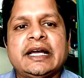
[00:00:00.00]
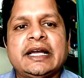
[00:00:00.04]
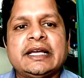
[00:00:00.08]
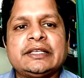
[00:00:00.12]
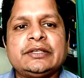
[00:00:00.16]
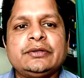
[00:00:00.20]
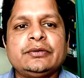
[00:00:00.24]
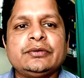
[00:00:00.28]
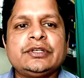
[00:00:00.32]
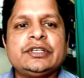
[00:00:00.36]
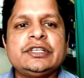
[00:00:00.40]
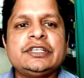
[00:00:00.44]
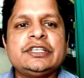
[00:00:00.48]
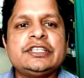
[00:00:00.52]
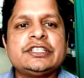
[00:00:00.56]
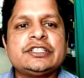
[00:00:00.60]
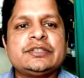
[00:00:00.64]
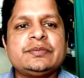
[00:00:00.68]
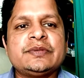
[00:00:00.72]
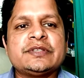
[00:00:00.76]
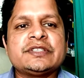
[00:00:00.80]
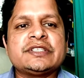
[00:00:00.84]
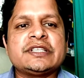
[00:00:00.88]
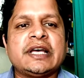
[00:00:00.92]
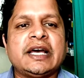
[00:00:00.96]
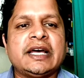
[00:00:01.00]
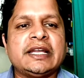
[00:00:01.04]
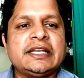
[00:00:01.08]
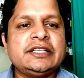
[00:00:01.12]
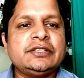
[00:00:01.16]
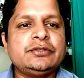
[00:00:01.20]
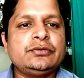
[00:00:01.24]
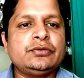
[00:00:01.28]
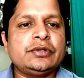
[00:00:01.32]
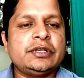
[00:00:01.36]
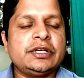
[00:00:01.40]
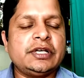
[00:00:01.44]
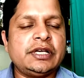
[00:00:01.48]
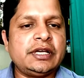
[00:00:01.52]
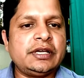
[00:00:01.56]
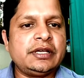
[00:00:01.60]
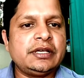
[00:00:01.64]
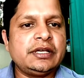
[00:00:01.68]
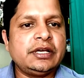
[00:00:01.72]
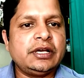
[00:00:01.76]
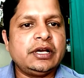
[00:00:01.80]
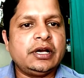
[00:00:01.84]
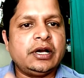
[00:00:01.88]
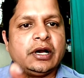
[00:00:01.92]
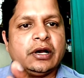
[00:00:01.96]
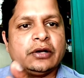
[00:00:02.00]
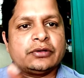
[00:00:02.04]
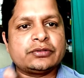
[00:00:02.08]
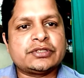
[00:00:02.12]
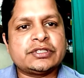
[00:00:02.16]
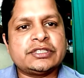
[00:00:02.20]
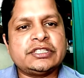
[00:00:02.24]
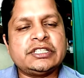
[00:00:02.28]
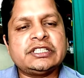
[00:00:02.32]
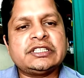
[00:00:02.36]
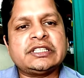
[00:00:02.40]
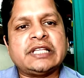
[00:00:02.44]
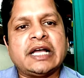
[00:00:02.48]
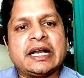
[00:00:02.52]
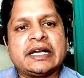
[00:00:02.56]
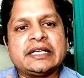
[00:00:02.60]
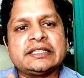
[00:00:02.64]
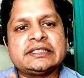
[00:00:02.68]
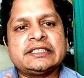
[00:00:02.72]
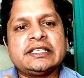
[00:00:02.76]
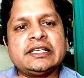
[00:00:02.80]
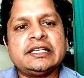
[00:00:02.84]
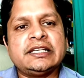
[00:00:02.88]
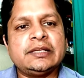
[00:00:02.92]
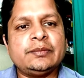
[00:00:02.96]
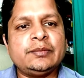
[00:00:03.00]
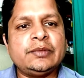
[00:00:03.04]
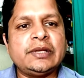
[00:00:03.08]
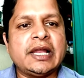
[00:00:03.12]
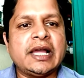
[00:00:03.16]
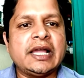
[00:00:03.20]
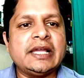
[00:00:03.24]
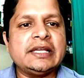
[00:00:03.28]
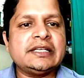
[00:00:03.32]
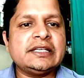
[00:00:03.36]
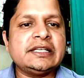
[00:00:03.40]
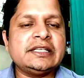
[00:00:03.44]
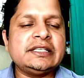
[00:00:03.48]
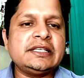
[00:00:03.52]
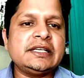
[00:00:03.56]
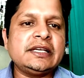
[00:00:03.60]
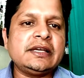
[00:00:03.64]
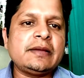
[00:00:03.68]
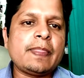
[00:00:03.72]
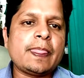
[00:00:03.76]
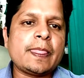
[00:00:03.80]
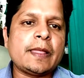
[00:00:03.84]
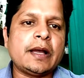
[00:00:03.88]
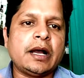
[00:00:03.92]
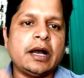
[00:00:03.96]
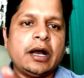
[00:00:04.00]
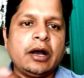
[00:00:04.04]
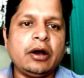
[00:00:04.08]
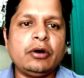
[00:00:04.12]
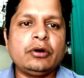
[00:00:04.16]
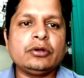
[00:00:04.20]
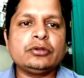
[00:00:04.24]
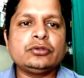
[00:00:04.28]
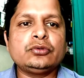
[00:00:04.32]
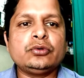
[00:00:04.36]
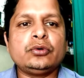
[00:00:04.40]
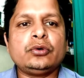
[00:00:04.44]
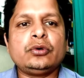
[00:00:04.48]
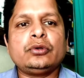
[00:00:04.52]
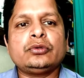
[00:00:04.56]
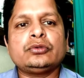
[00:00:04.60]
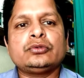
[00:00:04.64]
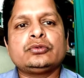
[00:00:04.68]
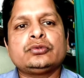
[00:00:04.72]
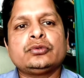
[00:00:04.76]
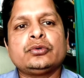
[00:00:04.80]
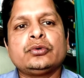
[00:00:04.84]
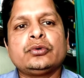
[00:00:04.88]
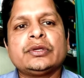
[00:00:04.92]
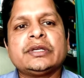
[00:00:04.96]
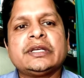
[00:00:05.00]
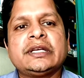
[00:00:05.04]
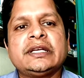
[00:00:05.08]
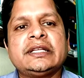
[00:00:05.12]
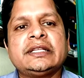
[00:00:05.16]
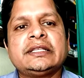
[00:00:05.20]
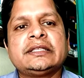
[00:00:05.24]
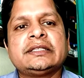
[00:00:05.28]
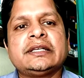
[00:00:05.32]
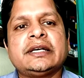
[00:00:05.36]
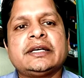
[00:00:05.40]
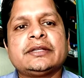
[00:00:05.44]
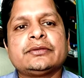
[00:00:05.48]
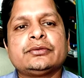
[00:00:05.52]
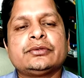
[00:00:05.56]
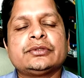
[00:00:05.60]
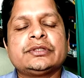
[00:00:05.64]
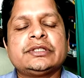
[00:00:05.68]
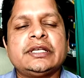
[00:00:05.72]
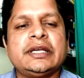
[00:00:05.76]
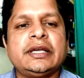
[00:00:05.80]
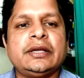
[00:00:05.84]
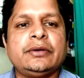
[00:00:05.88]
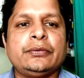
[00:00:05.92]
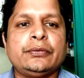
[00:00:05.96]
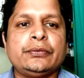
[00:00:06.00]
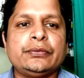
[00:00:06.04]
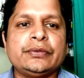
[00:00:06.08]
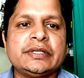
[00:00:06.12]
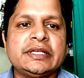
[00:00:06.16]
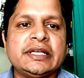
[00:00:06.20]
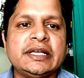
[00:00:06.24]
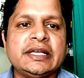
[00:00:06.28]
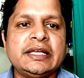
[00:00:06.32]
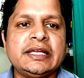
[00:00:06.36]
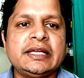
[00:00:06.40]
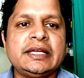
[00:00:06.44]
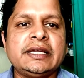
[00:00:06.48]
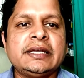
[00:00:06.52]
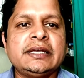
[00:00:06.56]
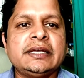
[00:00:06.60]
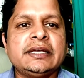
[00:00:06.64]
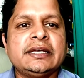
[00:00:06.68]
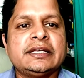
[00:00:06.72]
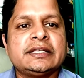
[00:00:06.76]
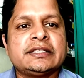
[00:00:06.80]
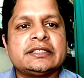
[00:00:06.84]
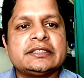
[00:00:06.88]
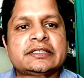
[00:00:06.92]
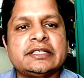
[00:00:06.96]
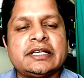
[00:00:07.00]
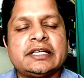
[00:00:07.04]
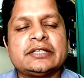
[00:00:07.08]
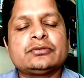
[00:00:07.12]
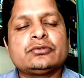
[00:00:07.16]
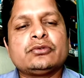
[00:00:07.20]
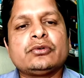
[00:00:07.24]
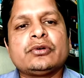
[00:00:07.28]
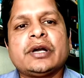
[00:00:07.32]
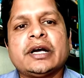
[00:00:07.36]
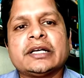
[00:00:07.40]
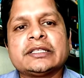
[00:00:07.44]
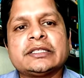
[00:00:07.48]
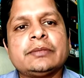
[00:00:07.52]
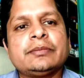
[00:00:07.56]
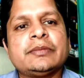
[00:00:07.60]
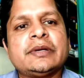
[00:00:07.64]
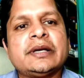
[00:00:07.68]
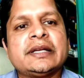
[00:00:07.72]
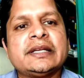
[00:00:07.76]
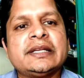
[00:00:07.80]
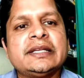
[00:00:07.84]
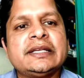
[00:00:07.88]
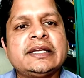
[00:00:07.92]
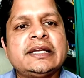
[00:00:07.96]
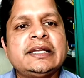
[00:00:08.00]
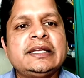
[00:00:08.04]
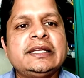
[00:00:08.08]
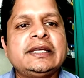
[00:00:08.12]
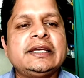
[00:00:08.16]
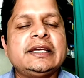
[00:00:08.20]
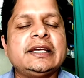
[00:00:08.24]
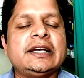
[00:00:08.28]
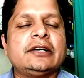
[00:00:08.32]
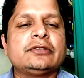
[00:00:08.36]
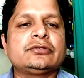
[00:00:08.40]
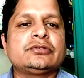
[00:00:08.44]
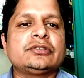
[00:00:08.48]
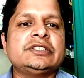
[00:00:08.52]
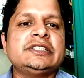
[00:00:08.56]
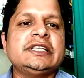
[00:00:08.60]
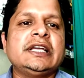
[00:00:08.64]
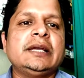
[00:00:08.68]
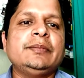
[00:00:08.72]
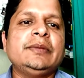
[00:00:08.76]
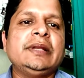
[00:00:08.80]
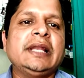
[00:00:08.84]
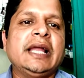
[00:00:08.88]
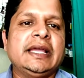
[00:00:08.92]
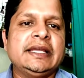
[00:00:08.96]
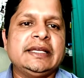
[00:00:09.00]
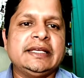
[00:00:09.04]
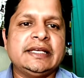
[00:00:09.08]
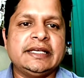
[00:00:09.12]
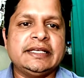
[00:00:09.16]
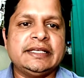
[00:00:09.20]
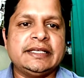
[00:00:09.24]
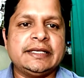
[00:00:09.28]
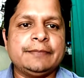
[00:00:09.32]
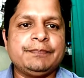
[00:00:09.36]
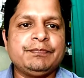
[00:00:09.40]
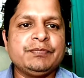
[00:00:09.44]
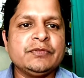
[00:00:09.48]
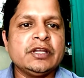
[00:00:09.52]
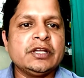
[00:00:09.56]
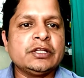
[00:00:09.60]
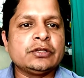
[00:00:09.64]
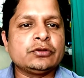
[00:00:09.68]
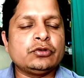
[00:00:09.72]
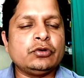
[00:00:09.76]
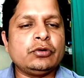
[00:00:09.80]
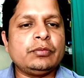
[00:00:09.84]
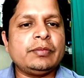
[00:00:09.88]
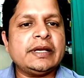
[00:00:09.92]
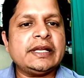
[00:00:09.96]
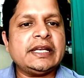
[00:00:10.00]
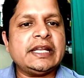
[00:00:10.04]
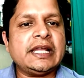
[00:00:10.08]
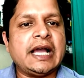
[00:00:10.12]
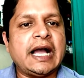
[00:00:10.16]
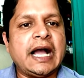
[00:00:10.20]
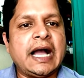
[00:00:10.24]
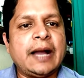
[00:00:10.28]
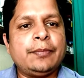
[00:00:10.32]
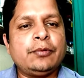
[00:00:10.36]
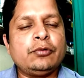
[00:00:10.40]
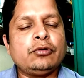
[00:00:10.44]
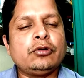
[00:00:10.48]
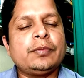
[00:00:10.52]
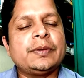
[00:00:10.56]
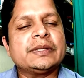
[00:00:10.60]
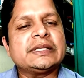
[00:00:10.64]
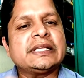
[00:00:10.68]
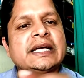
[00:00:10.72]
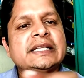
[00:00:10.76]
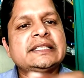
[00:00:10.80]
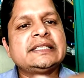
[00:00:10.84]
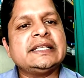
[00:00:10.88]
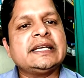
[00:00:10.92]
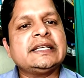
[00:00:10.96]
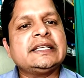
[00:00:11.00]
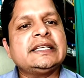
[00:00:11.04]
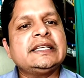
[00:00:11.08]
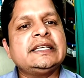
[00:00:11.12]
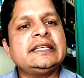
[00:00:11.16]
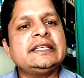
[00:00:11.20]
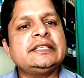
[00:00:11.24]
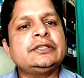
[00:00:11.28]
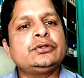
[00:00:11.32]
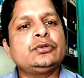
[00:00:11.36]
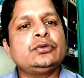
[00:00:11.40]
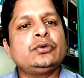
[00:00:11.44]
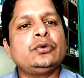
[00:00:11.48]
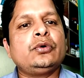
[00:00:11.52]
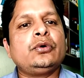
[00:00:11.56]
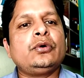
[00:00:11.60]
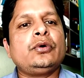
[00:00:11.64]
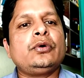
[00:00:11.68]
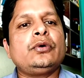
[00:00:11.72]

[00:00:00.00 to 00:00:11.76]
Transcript: है क्योंकि इसमें सारी जो है औषधि ताकत के लिए मिलाई गई हैं और जो जोड़ के दर्द होते हैं उनके दर्द को ख़त्म करने के लिए औषधियाँ मिलाई गई हैं तो मैंने आप लोग को बता दिया कि जो